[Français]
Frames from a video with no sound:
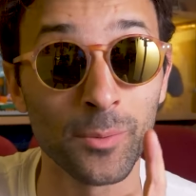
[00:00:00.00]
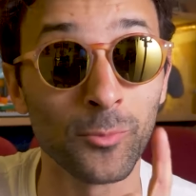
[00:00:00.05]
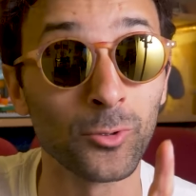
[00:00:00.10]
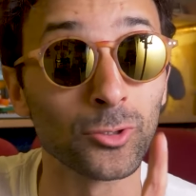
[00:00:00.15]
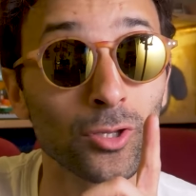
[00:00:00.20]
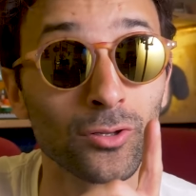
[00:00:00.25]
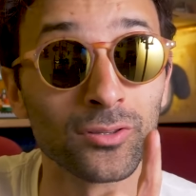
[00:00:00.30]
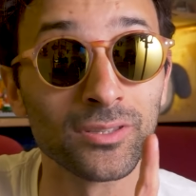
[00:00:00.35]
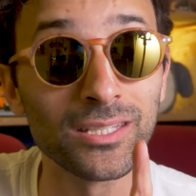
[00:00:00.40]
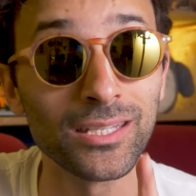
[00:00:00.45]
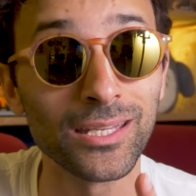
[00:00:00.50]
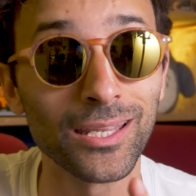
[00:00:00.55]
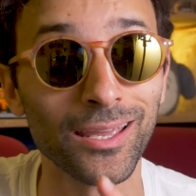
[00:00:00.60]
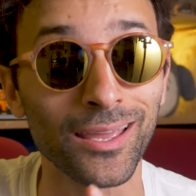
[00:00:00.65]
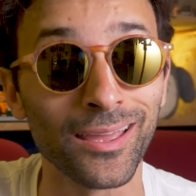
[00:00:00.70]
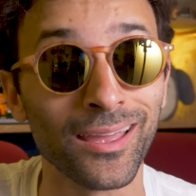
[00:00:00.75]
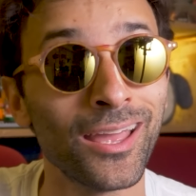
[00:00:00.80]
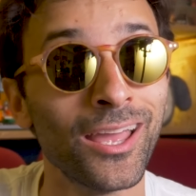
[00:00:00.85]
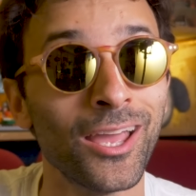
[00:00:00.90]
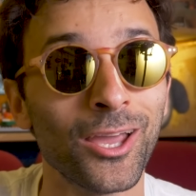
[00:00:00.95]
j'aime autant
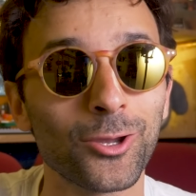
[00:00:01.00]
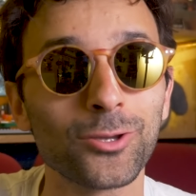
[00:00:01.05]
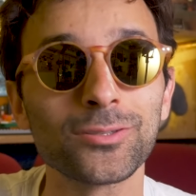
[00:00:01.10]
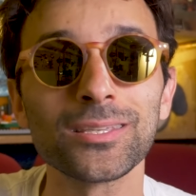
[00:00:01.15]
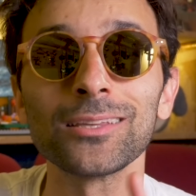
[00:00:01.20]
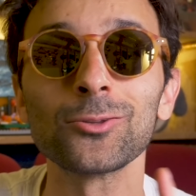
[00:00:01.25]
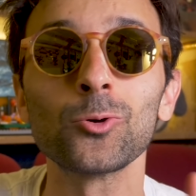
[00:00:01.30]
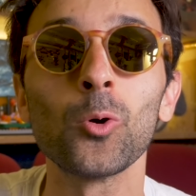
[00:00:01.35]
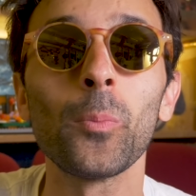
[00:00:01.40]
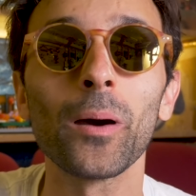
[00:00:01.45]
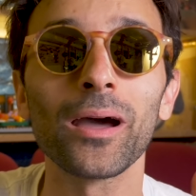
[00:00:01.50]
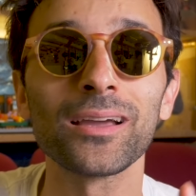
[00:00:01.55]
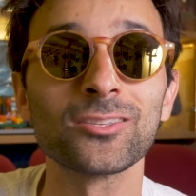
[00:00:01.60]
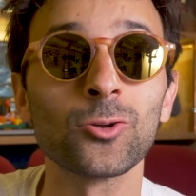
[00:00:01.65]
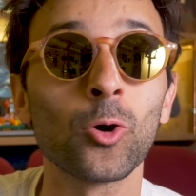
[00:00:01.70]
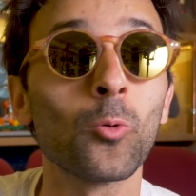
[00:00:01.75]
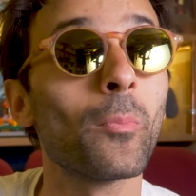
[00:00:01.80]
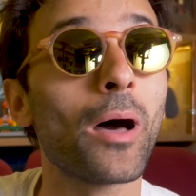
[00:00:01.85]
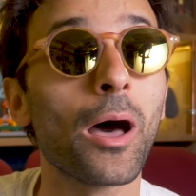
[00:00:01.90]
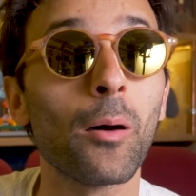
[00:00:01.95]
dire que cette
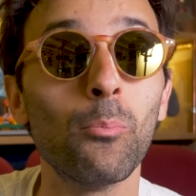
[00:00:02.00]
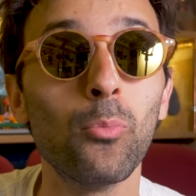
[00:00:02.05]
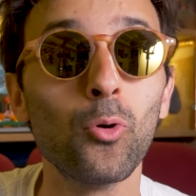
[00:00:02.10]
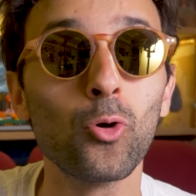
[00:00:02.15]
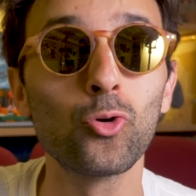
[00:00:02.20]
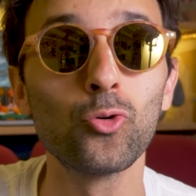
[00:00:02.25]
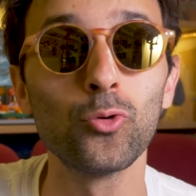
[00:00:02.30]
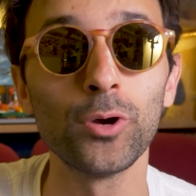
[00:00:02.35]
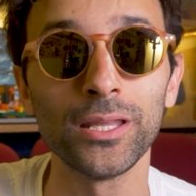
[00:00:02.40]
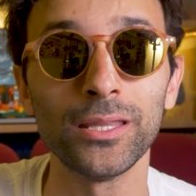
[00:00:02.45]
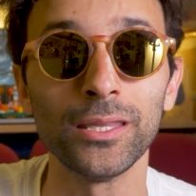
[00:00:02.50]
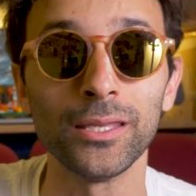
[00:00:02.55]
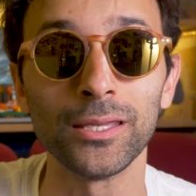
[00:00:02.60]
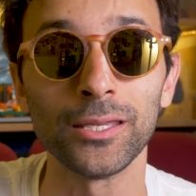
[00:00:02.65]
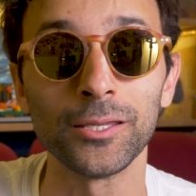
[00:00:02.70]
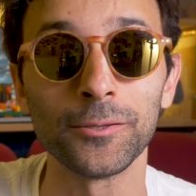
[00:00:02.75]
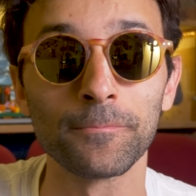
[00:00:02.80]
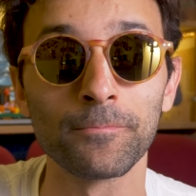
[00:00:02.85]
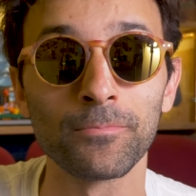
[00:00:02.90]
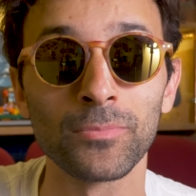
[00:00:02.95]
comparaison m'a beaucoup
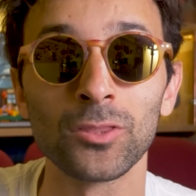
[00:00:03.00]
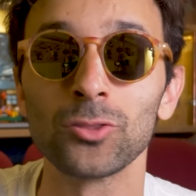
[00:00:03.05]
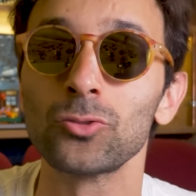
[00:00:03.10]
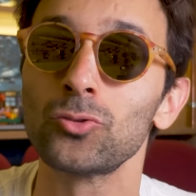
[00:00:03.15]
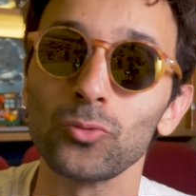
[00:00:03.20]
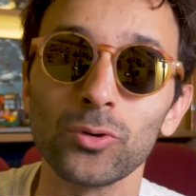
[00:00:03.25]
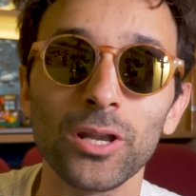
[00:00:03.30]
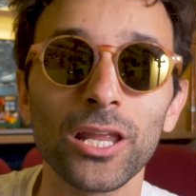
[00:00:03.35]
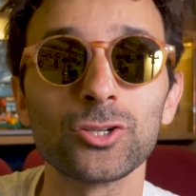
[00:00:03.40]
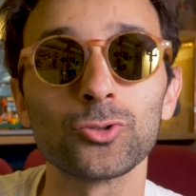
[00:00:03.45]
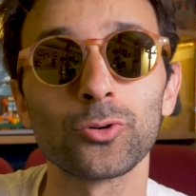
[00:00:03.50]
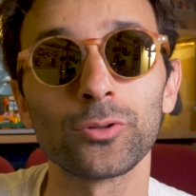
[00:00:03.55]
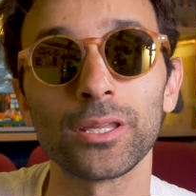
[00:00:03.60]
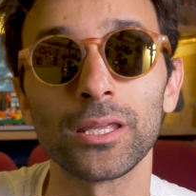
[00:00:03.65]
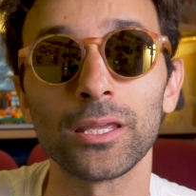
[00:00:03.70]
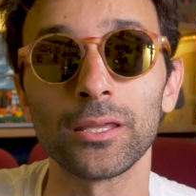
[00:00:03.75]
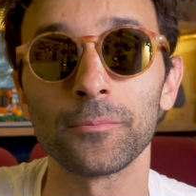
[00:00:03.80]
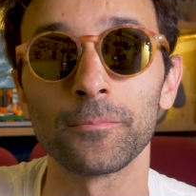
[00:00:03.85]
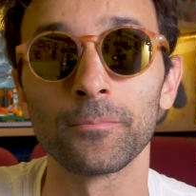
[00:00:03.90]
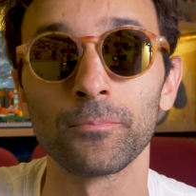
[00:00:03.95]
aidé, toute la
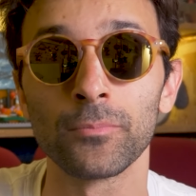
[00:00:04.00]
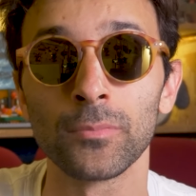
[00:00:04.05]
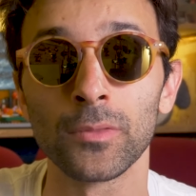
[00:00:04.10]
journée,